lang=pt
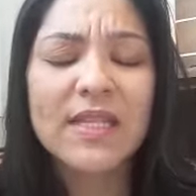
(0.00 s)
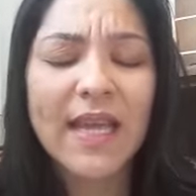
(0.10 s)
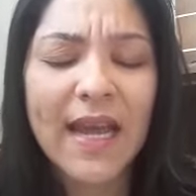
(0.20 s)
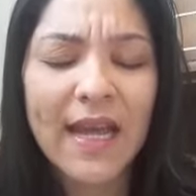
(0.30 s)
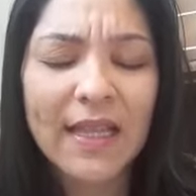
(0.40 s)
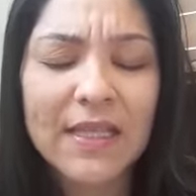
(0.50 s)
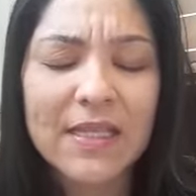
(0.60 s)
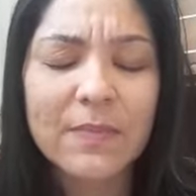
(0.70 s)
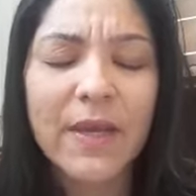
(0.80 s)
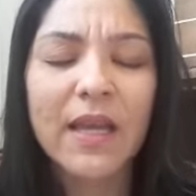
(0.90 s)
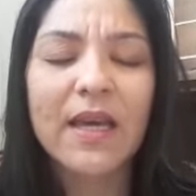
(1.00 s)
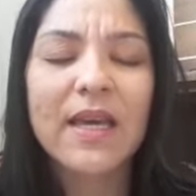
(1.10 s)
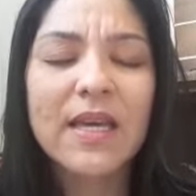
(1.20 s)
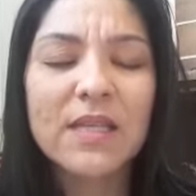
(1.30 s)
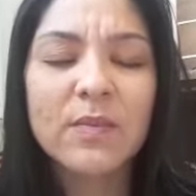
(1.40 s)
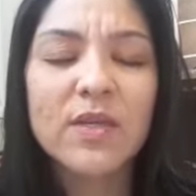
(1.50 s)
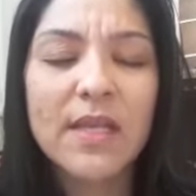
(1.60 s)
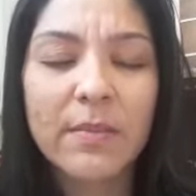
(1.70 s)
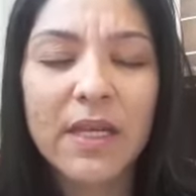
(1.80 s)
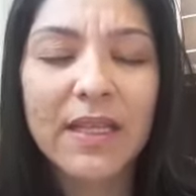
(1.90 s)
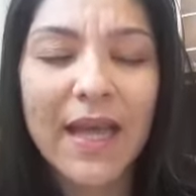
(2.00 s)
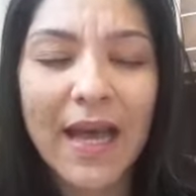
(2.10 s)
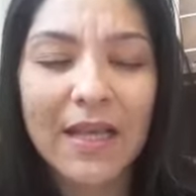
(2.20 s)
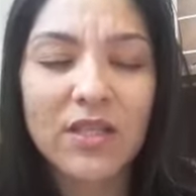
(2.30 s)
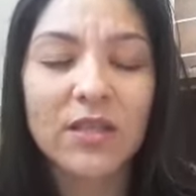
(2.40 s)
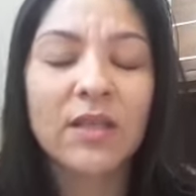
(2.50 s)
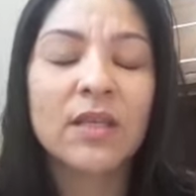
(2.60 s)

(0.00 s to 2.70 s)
gratas pela responsabilidade